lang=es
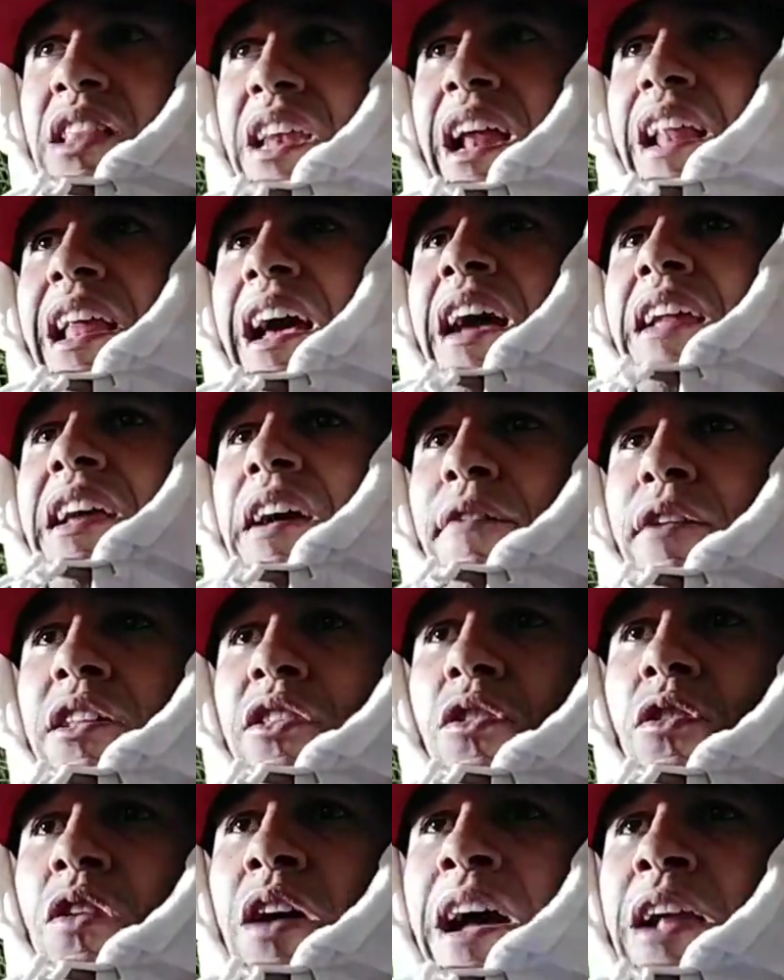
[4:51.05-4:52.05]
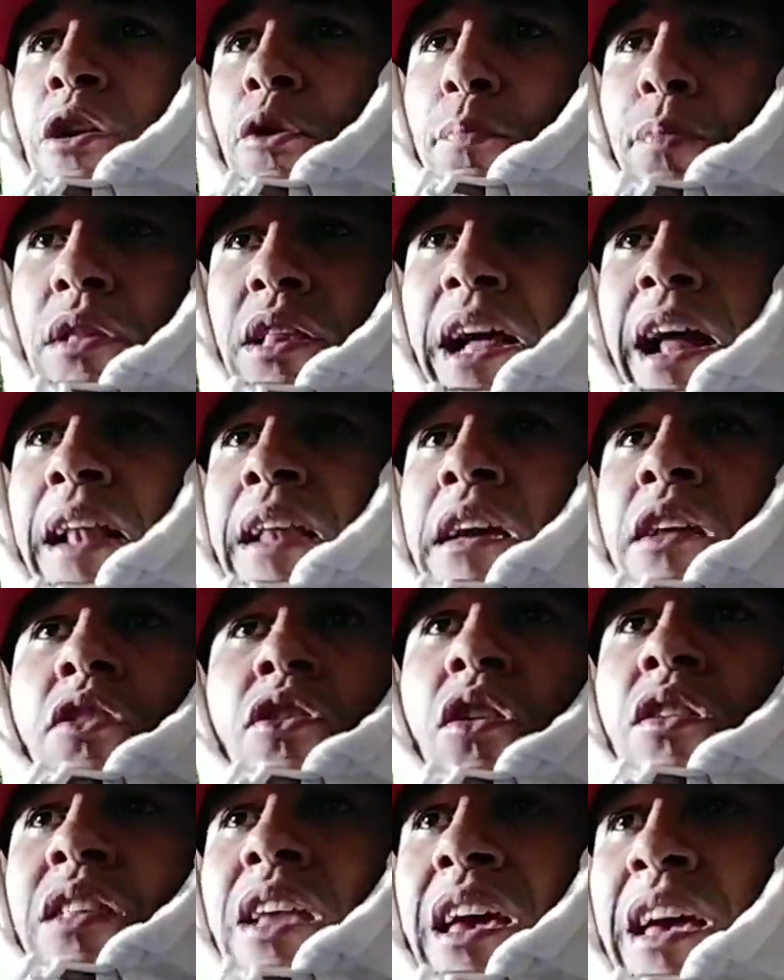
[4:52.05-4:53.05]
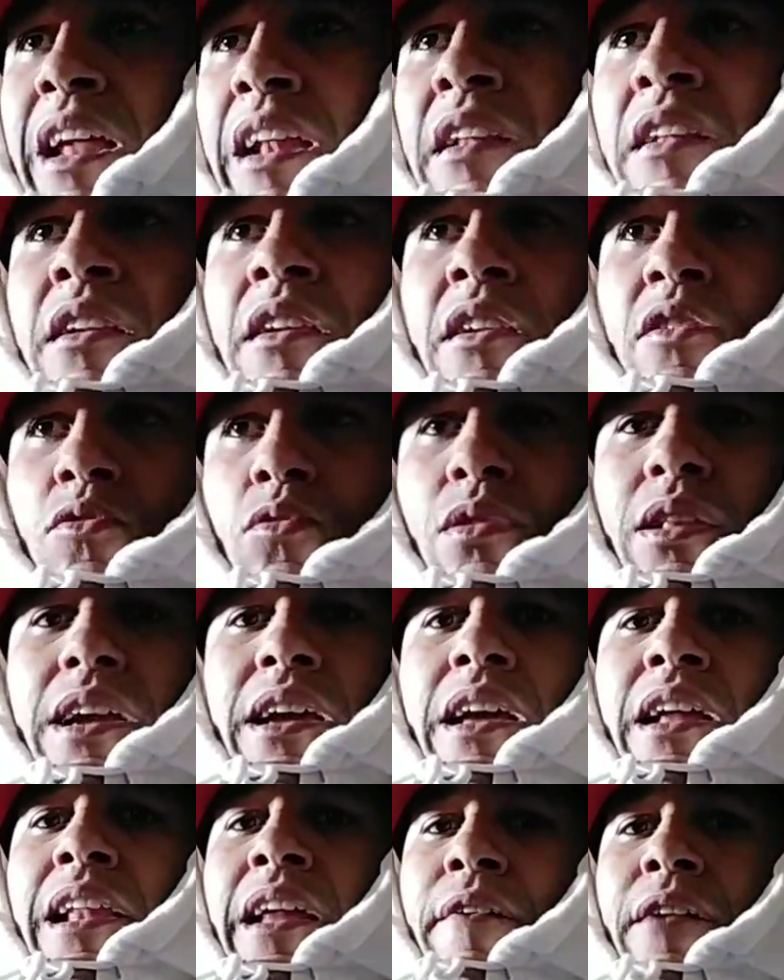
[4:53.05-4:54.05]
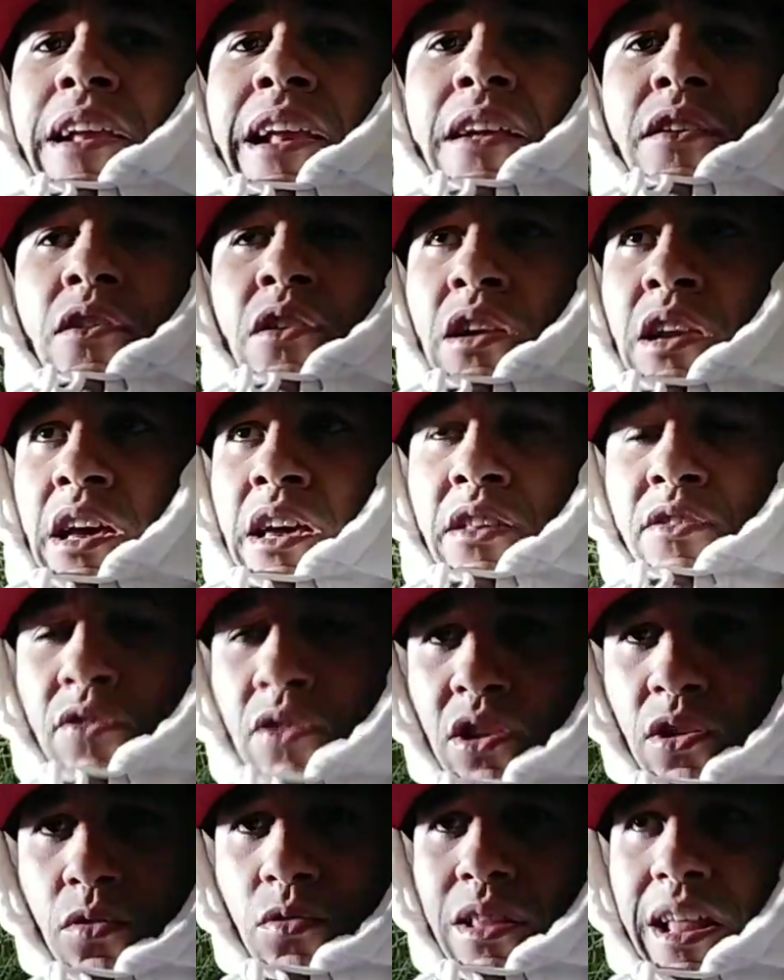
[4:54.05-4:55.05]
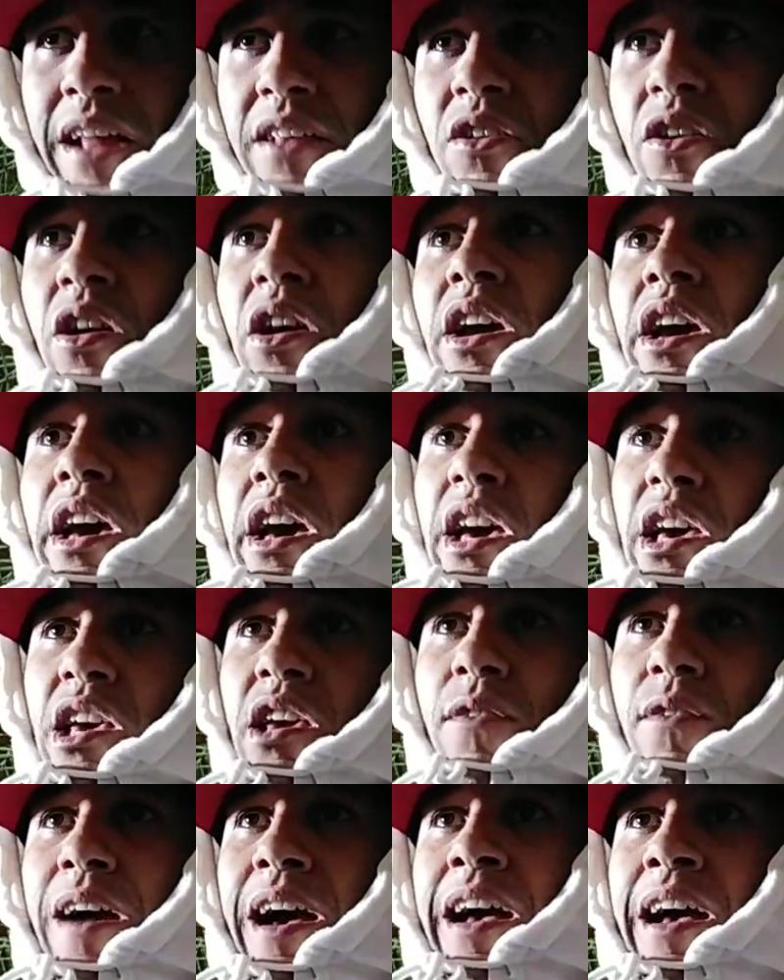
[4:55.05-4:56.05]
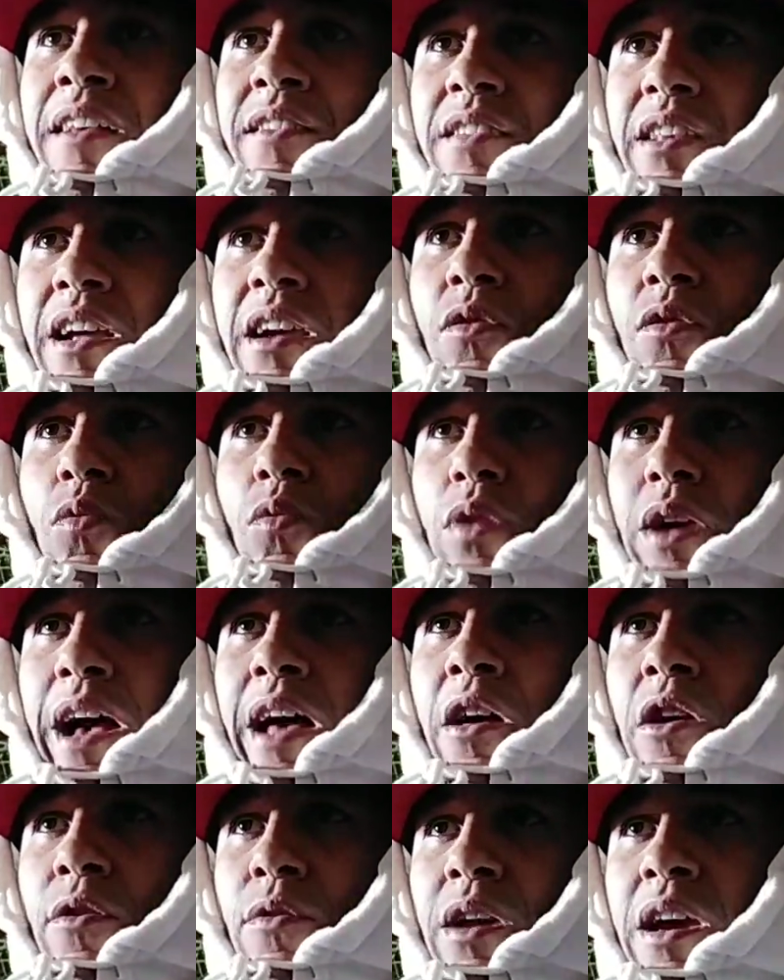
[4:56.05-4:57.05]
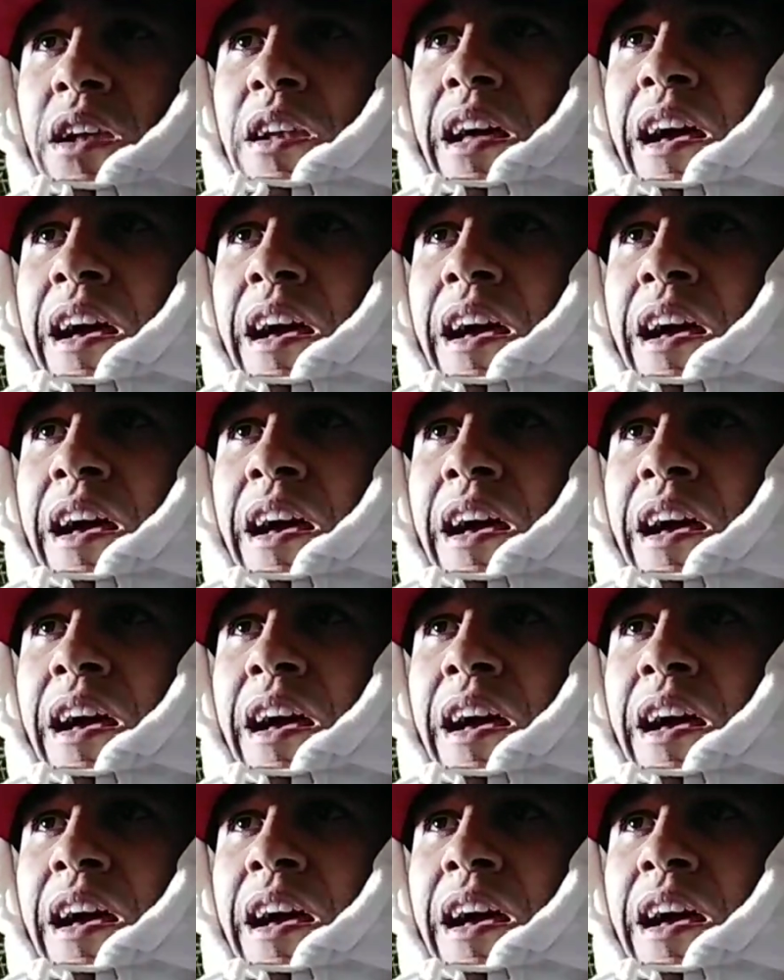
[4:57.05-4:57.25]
Trasladan a Beto al hospital en donde él resulta que la bala no le hizo ningún daño y va a ser curado, ¿bien?